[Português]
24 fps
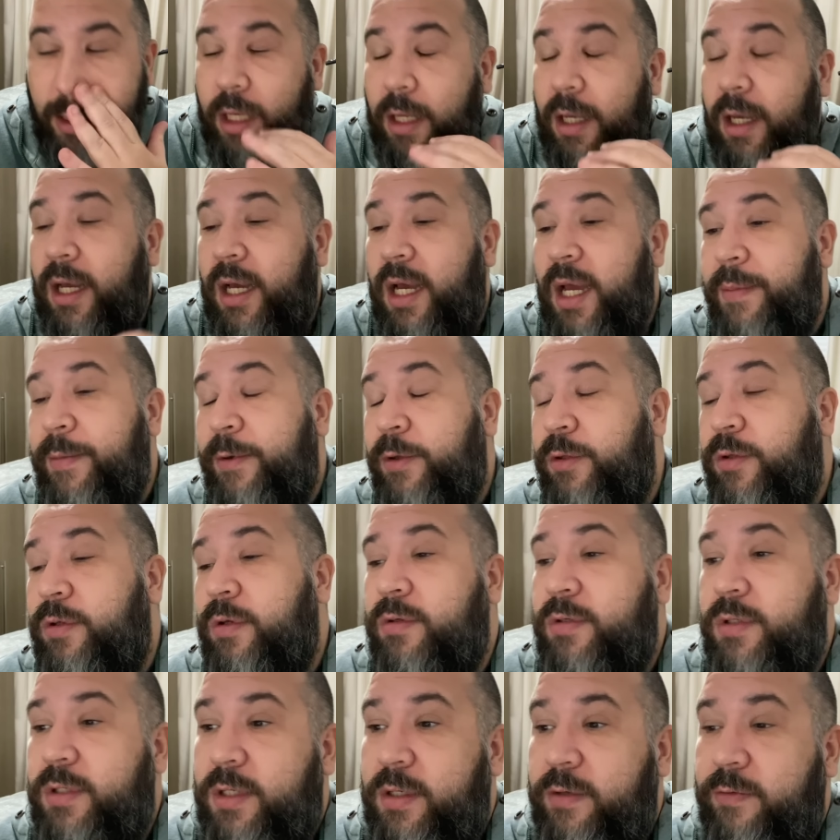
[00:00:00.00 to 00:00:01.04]
Ai meu
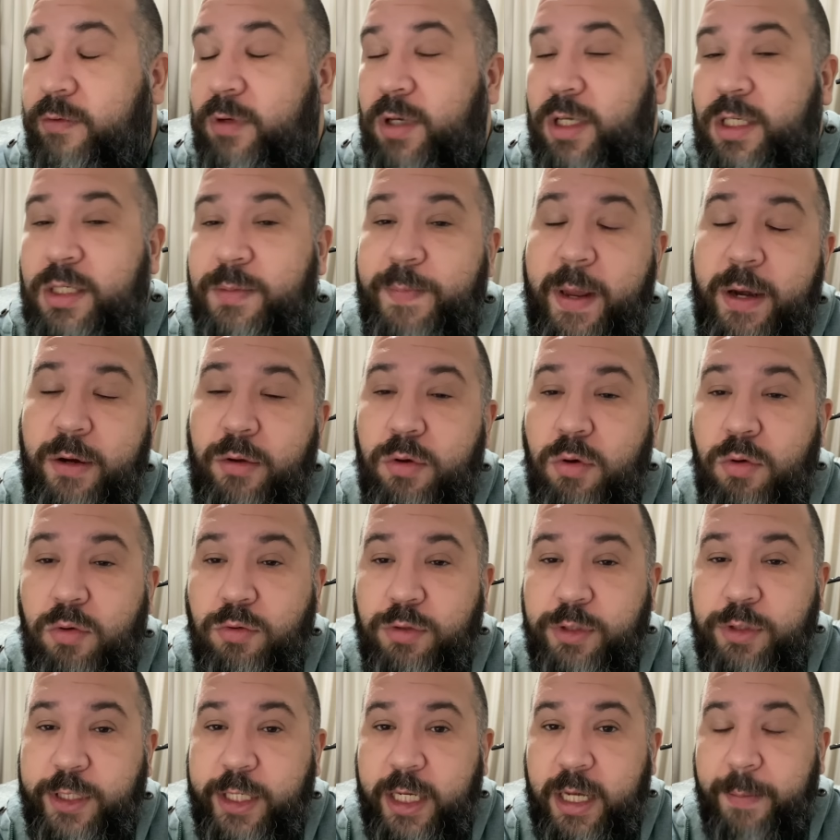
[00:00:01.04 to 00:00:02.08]
Deus, eu espero que eu
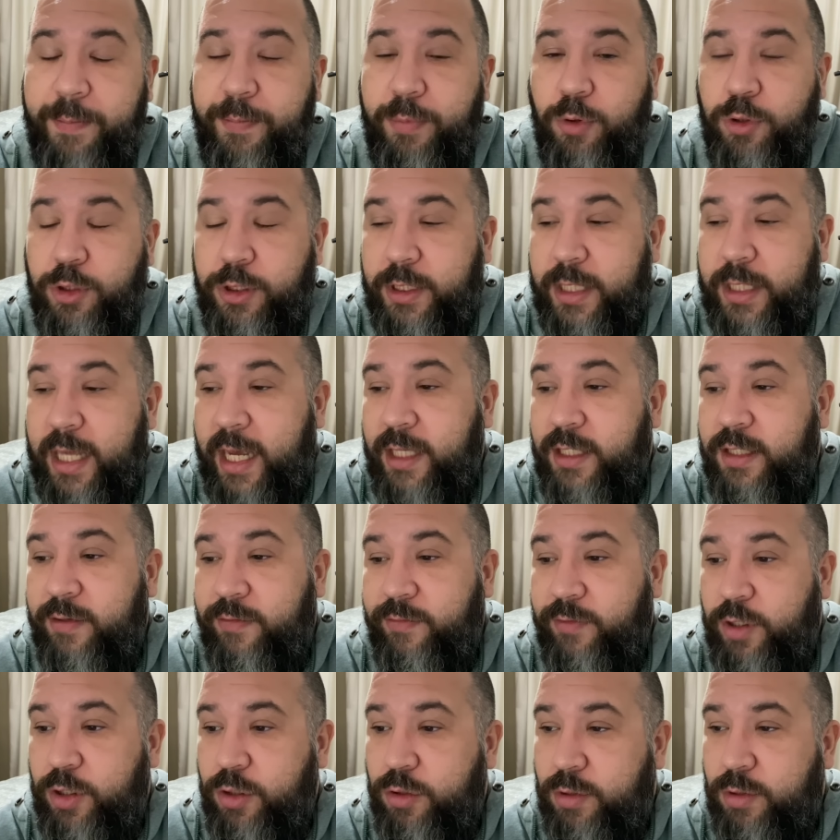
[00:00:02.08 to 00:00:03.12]
consiga postar esse
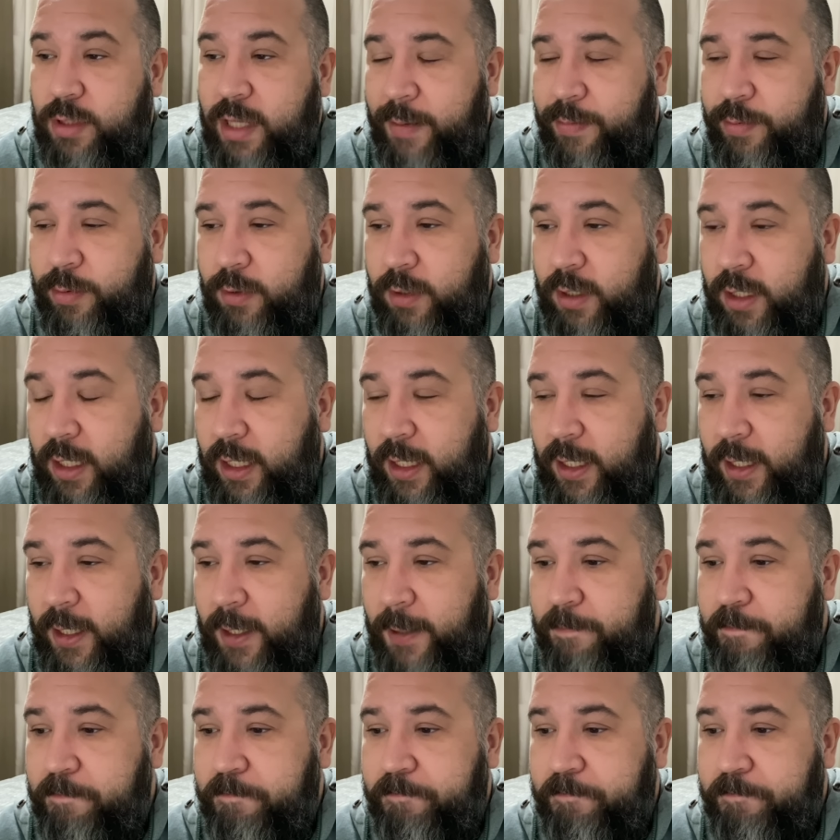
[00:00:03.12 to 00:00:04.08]
vídeo, tá? Porque.